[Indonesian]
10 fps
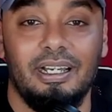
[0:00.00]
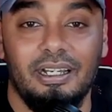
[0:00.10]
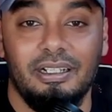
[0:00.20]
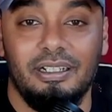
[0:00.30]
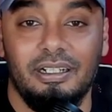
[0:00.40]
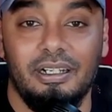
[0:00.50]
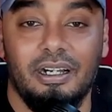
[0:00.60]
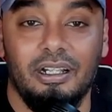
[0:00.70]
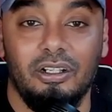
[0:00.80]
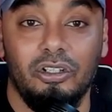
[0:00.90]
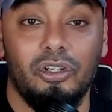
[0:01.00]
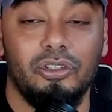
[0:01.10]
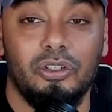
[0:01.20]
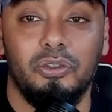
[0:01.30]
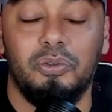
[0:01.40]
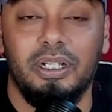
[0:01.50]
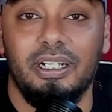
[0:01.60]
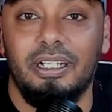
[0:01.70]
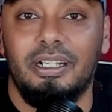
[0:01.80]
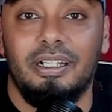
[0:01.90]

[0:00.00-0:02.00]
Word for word: Uh, kalau lo nonton gue